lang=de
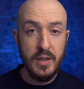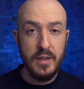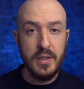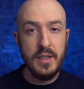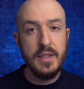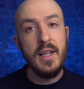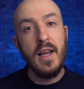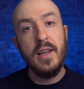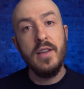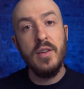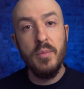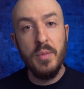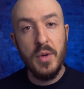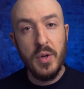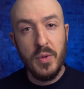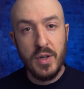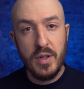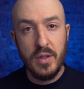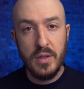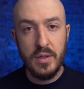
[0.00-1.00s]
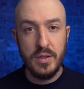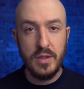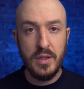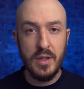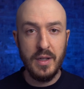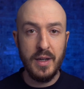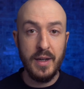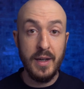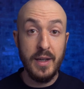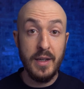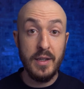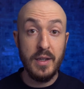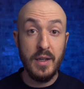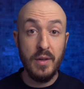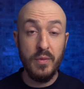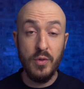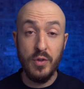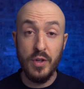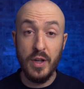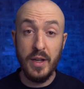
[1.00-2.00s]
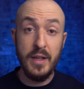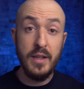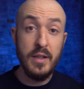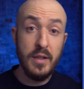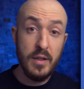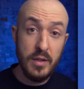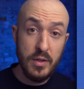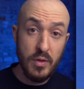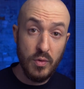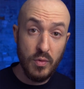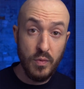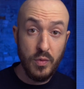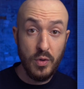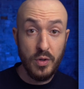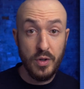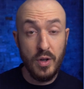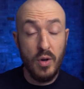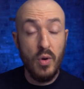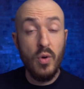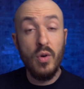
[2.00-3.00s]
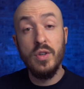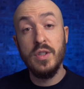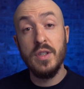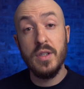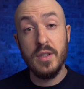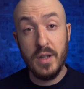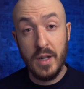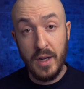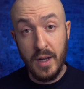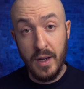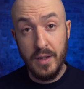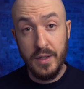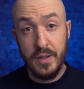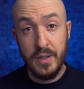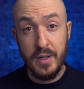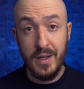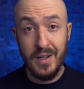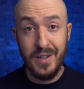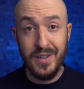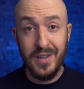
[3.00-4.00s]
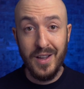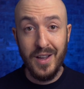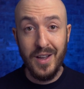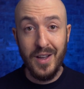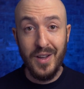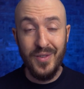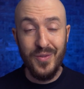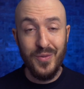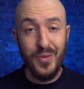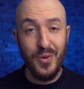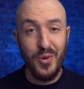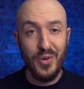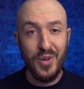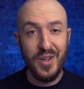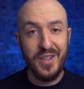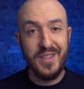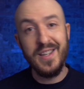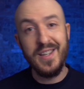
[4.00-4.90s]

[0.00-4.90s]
In Design in Miracles redet er von der inneren und von der äußeren Realität von